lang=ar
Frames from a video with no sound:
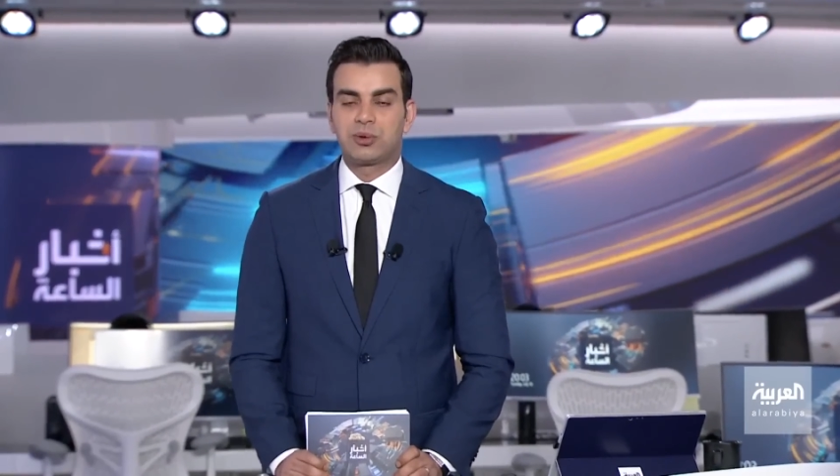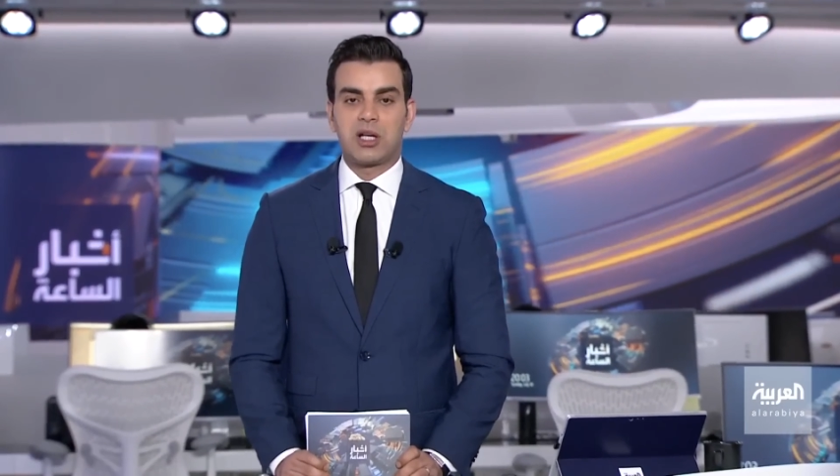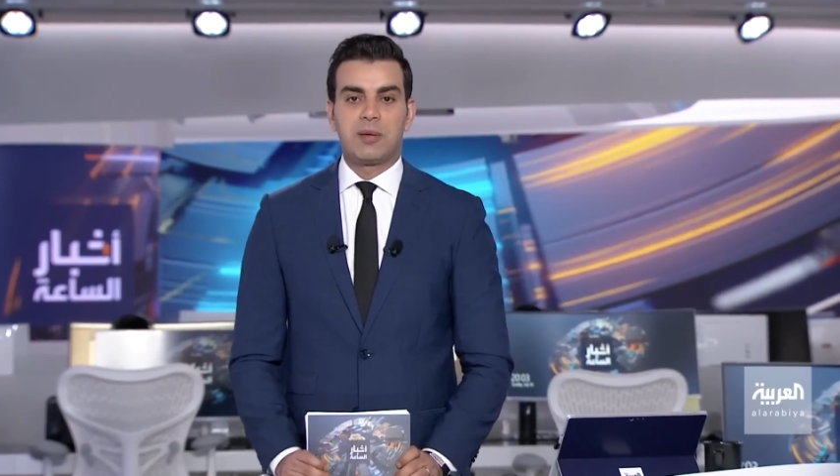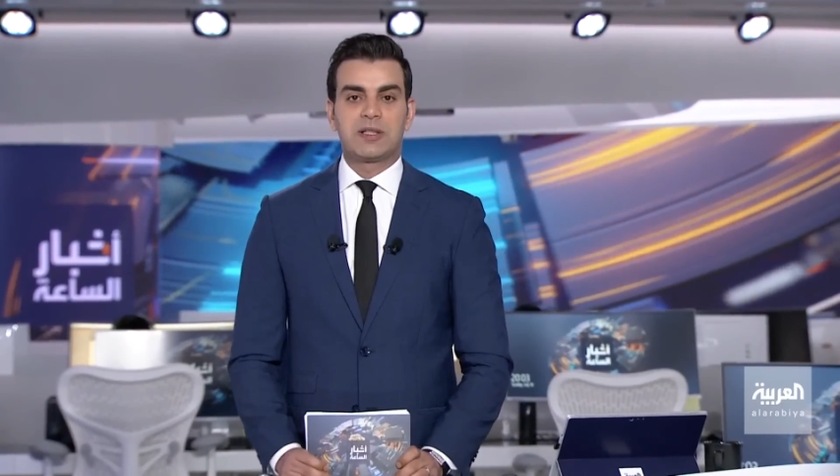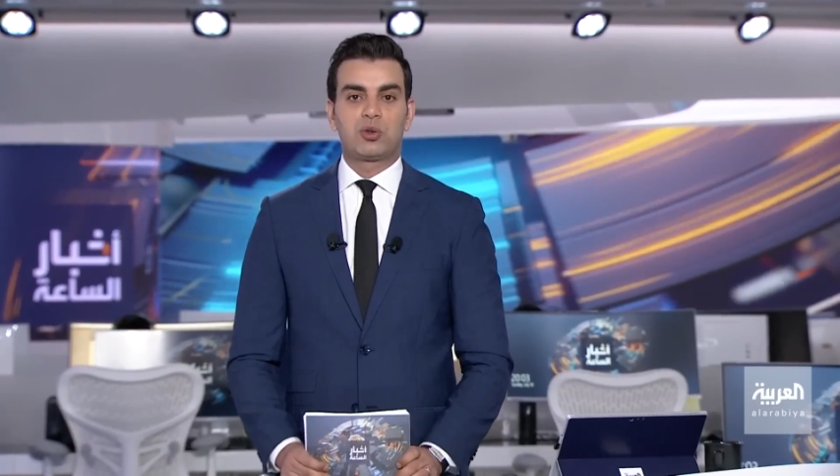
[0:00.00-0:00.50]

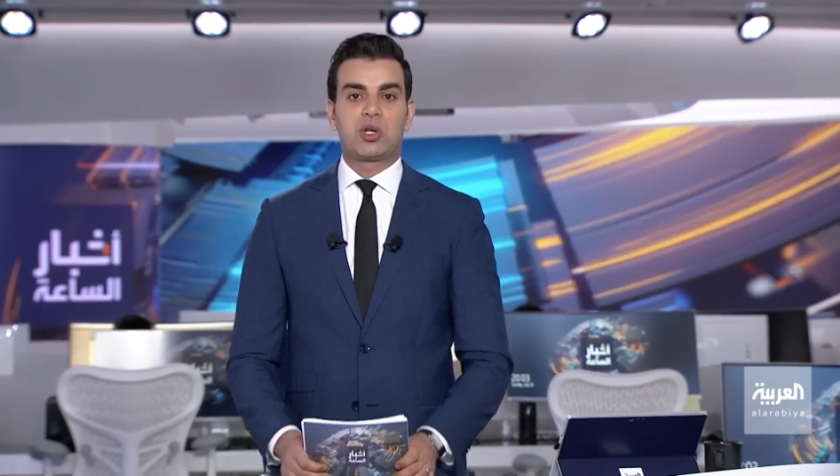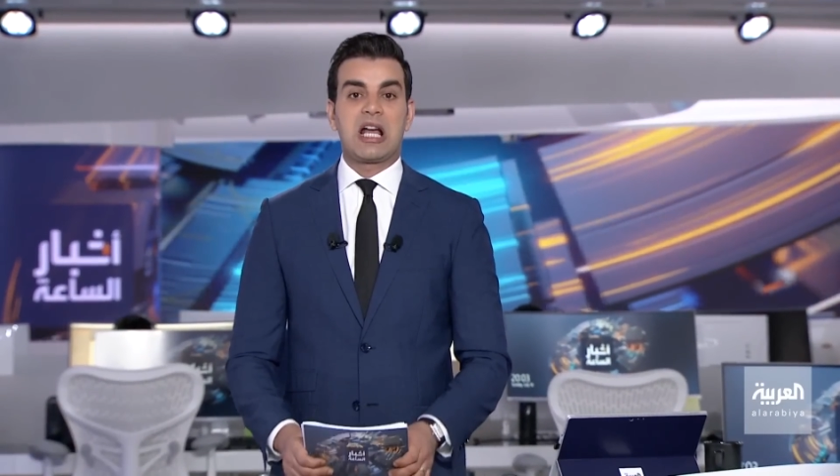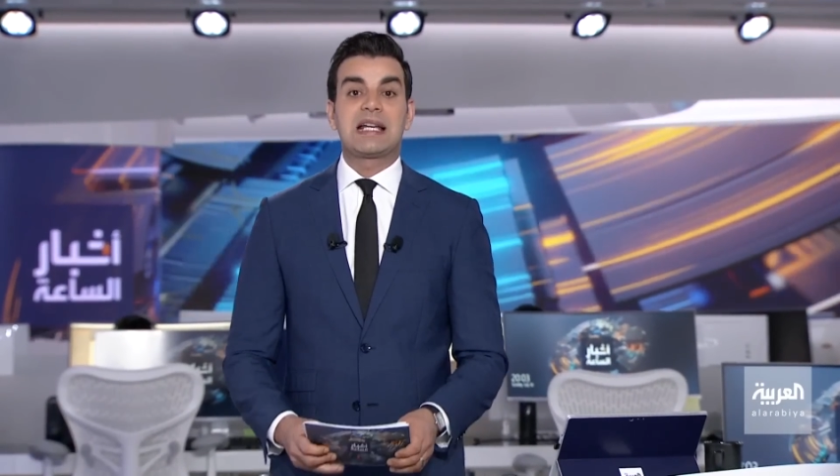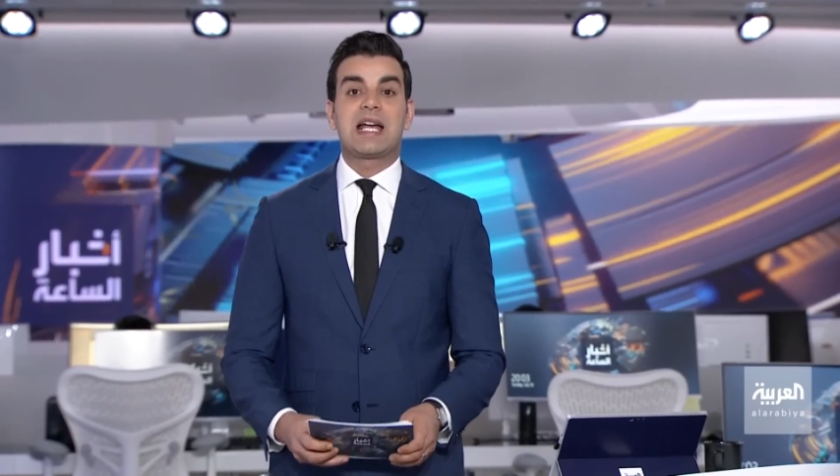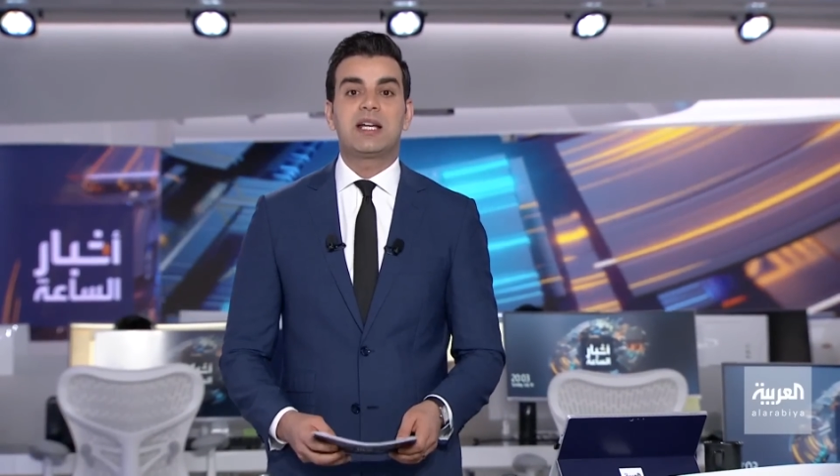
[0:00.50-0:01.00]
حيث
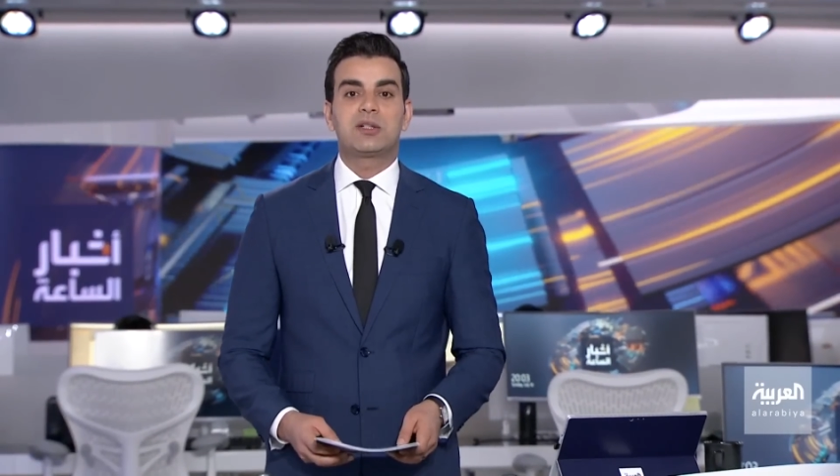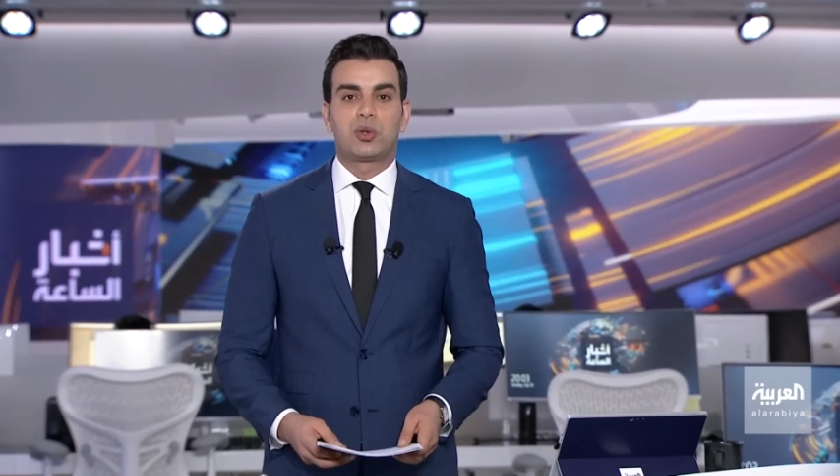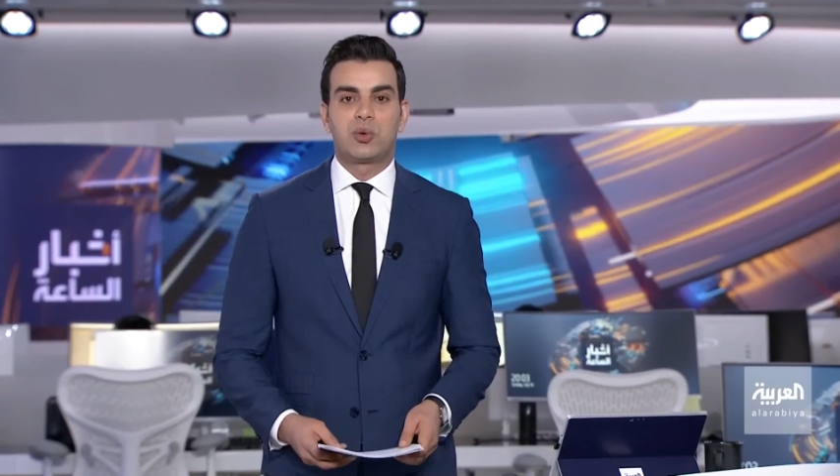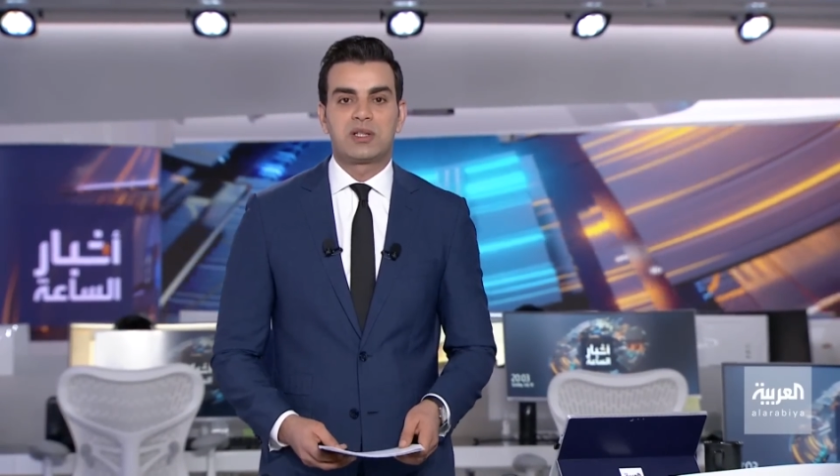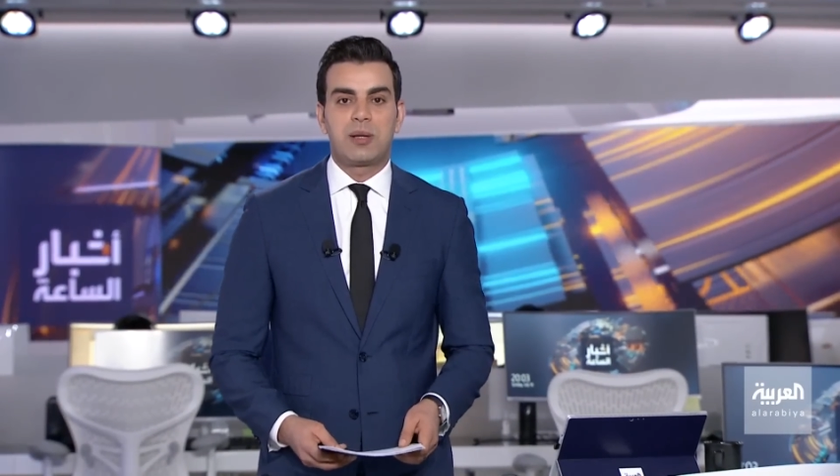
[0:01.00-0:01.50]
طالبت سكان
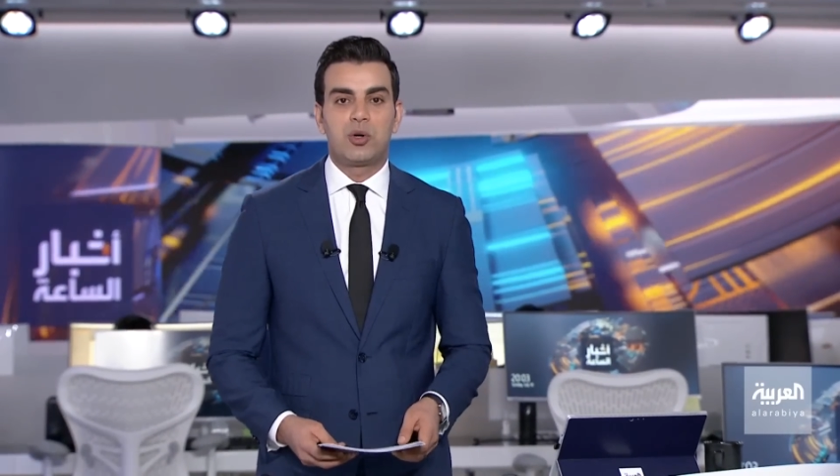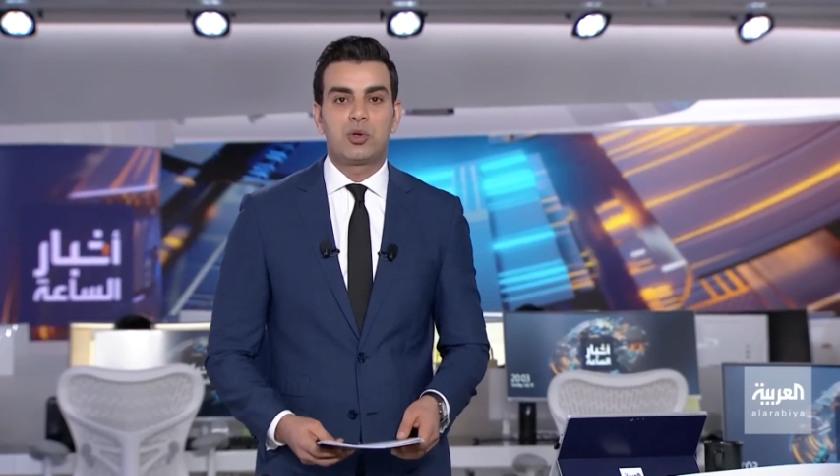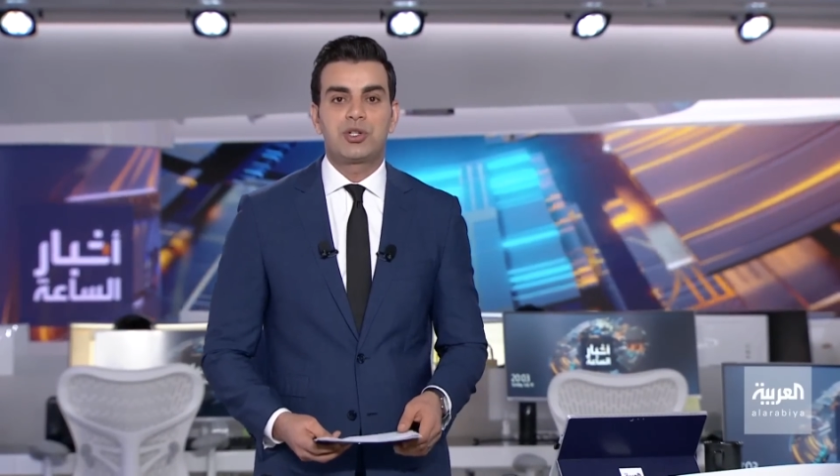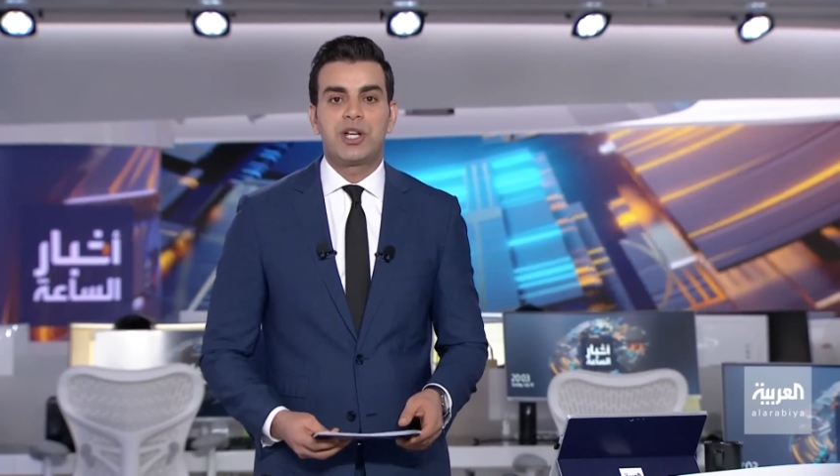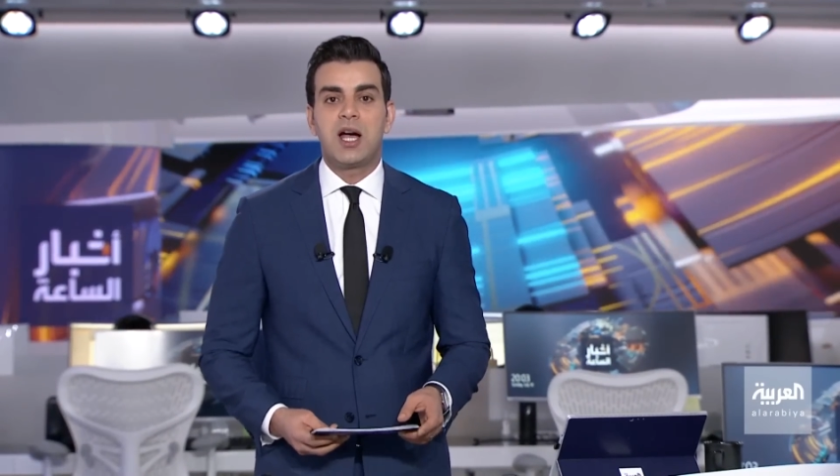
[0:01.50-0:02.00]
خيرسون
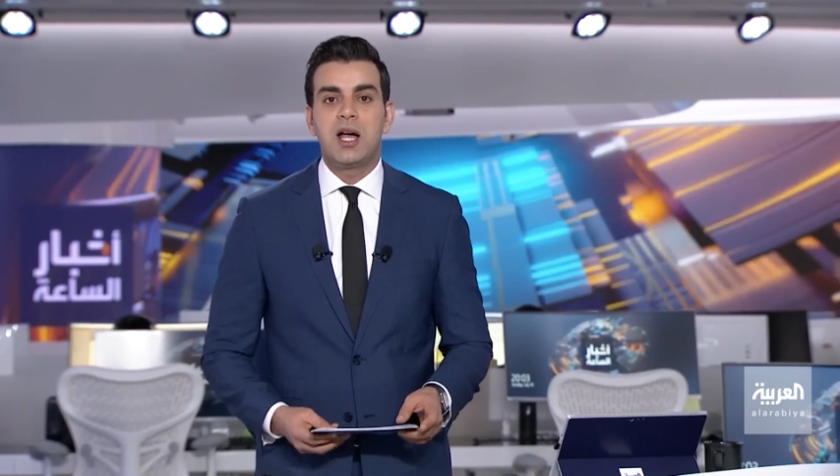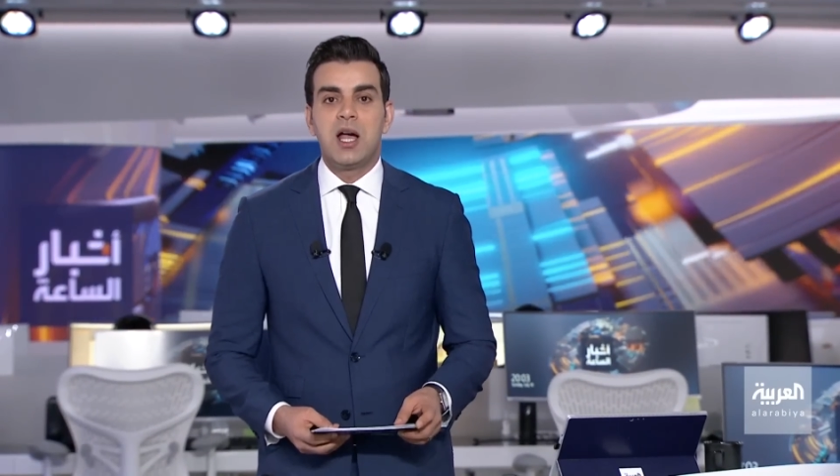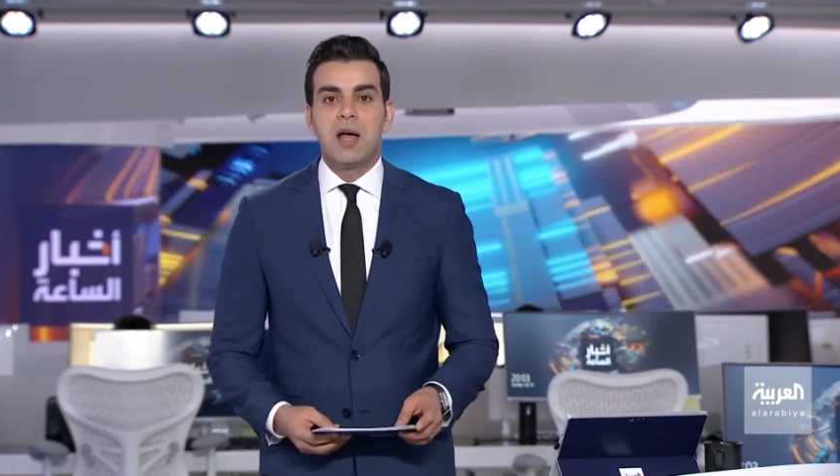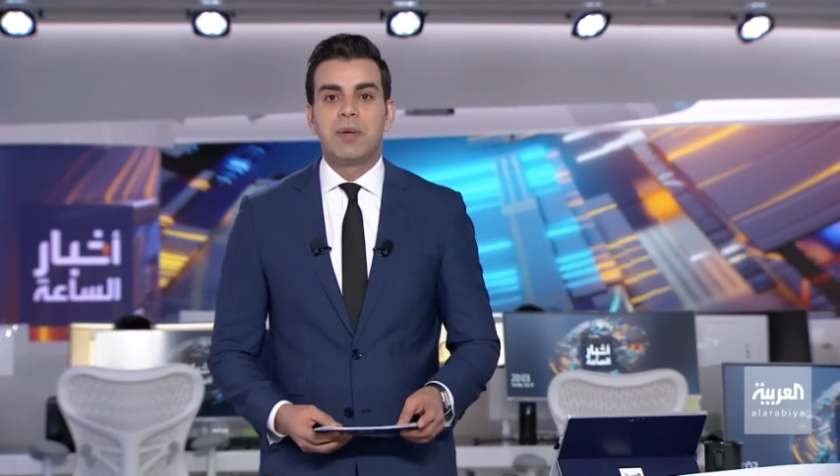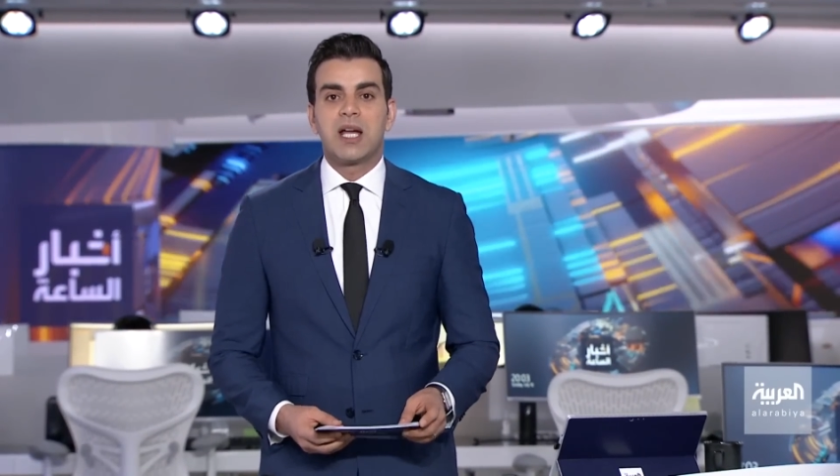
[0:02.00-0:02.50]
وزابوروجيا